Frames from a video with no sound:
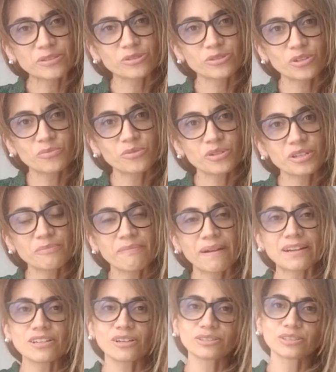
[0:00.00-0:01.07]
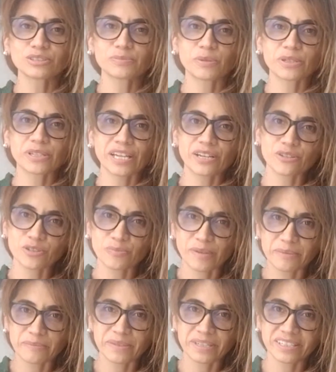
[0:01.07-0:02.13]
espacios son muy valiosos porque
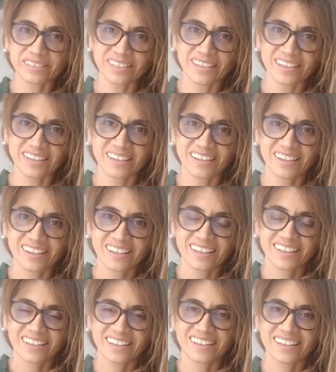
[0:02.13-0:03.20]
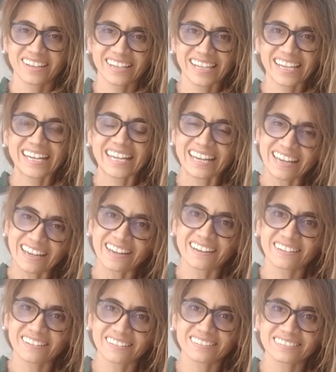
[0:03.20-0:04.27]
nos permite
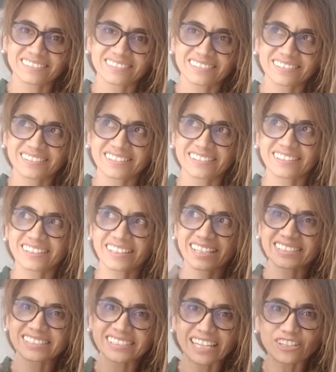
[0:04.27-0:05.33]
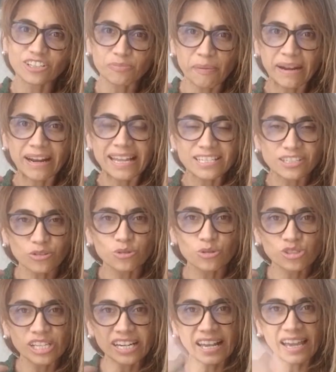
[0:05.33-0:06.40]
generar escenarios para la
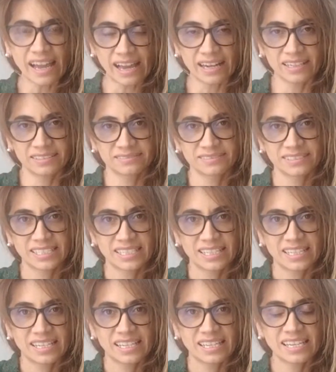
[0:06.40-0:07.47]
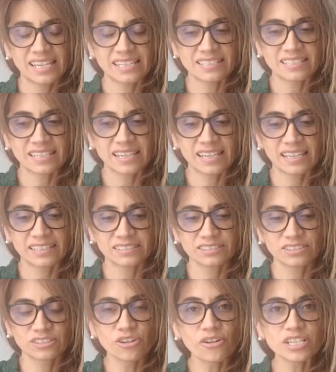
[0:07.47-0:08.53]
escucha real. Y es
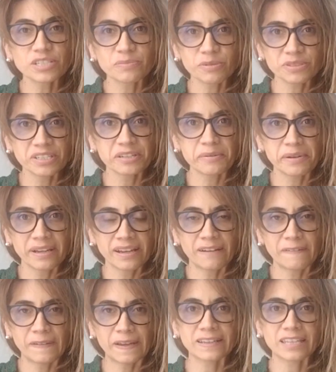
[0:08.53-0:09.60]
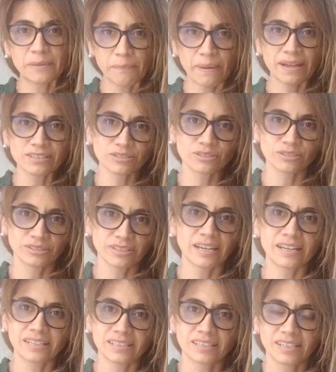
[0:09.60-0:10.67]
que no es posible hablar de paz
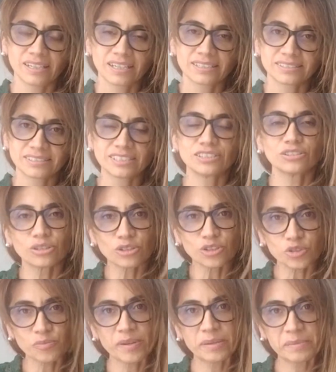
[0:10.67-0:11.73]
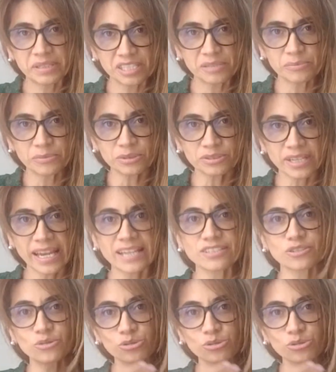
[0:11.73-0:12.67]
total si no nos permitimos